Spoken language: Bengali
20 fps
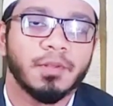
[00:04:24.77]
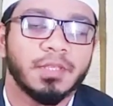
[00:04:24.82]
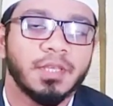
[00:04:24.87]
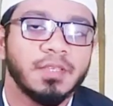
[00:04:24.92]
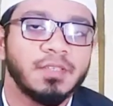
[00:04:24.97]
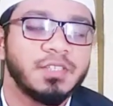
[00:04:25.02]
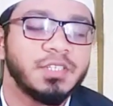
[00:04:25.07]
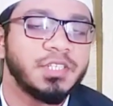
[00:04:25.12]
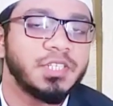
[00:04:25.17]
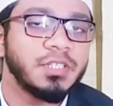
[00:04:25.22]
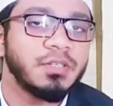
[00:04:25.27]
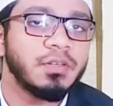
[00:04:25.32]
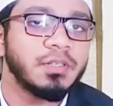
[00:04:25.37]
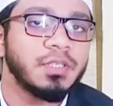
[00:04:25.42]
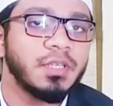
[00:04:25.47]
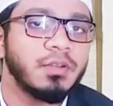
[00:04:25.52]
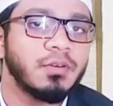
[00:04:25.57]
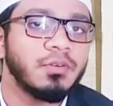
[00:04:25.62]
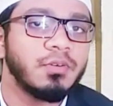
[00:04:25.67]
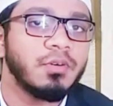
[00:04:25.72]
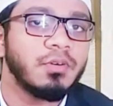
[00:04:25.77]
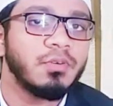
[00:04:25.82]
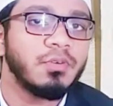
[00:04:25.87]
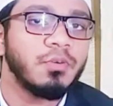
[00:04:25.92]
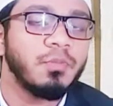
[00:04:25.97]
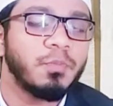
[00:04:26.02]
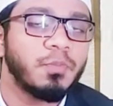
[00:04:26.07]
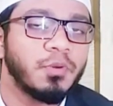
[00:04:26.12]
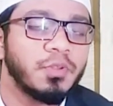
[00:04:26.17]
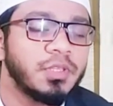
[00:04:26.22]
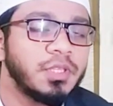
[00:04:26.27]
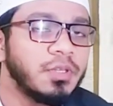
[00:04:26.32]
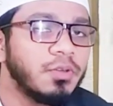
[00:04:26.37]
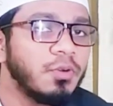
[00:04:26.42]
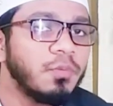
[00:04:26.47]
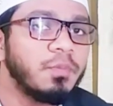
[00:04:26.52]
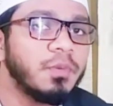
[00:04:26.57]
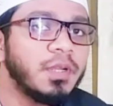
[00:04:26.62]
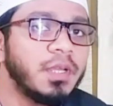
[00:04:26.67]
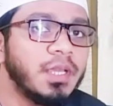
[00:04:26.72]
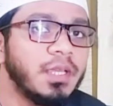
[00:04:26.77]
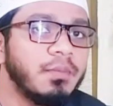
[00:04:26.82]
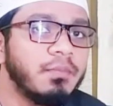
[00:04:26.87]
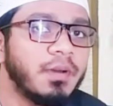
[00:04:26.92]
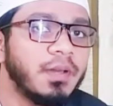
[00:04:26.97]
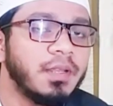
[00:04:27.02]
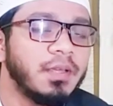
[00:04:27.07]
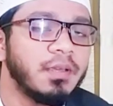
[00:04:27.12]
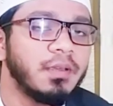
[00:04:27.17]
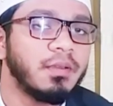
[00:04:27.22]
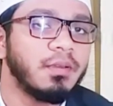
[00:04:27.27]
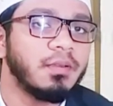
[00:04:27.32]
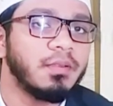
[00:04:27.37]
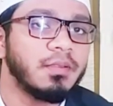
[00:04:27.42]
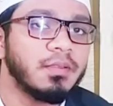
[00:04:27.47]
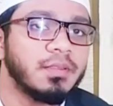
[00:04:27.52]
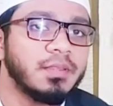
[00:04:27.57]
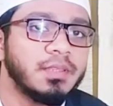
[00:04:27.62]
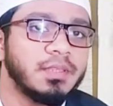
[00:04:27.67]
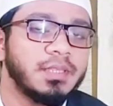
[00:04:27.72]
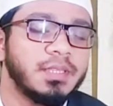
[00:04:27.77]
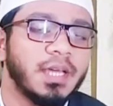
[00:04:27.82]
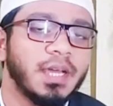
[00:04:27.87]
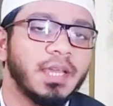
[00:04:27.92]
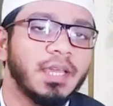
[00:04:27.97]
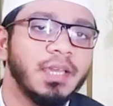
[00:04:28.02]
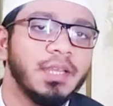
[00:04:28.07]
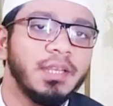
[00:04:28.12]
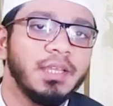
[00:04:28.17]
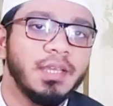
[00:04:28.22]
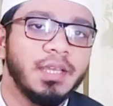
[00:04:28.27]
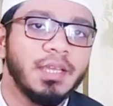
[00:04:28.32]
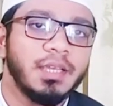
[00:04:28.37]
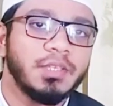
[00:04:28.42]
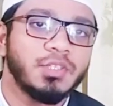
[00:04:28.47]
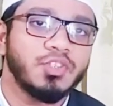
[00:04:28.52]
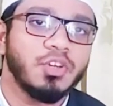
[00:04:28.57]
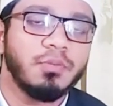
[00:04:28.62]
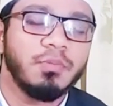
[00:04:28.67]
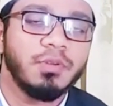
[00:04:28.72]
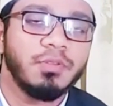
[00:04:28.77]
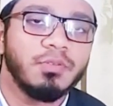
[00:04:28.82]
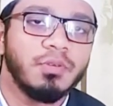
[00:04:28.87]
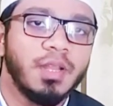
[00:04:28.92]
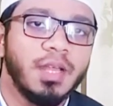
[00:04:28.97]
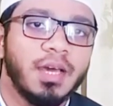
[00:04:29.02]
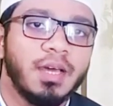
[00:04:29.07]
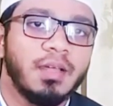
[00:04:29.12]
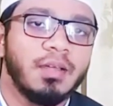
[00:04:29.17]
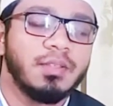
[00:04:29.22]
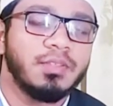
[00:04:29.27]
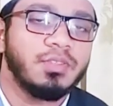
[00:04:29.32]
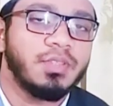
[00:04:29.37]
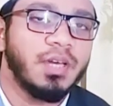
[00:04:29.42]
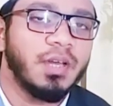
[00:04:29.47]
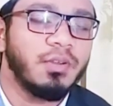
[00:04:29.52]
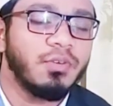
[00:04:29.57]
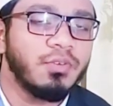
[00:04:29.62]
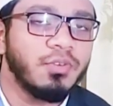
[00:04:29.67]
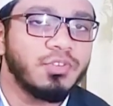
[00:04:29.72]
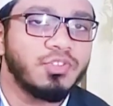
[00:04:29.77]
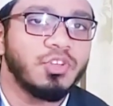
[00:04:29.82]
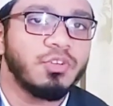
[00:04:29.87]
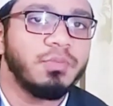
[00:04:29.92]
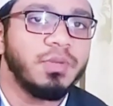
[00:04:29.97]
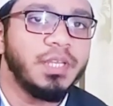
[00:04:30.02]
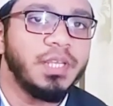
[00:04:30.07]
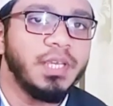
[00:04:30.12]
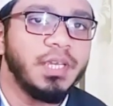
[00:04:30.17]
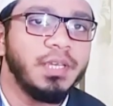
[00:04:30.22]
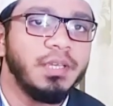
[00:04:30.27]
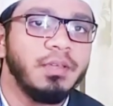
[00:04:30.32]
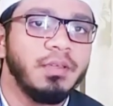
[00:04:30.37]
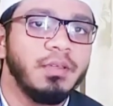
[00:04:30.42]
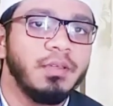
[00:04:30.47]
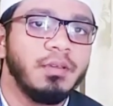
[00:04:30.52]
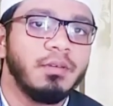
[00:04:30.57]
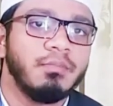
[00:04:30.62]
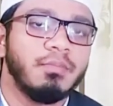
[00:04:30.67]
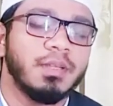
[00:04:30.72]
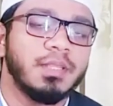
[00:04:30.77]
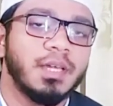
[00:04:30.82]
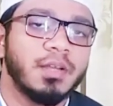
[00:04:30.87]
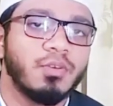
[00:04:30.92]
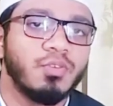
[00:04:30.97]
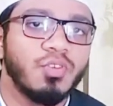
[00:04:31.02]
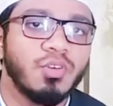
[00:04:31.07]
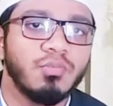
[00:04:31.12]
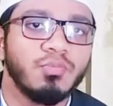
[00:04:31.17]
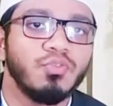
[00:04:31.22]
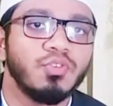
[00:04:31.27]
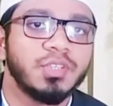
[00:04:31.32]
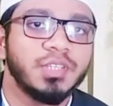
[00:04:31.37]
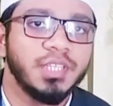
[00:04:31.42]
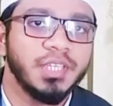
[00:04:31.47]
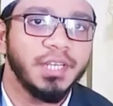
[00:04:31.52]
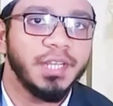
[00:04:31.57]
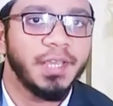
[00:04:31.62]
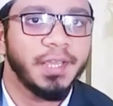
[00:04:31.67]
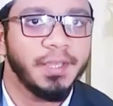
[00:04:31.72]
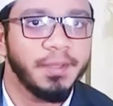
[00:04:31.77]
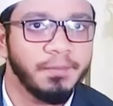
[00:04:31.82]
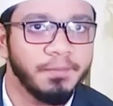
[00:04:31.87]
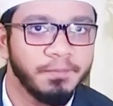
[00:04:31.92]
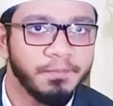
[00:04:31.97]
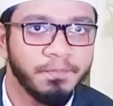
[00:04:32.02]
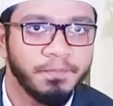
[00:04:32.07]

অর্থাৎ সৃষ্টিকর্তার কোনো রূপ প্রতিরূপ নেই মানে তাকে নিয়ে ছবি তোলা তার কোনো ছবি নেই তার কোনো মূর্তি নেই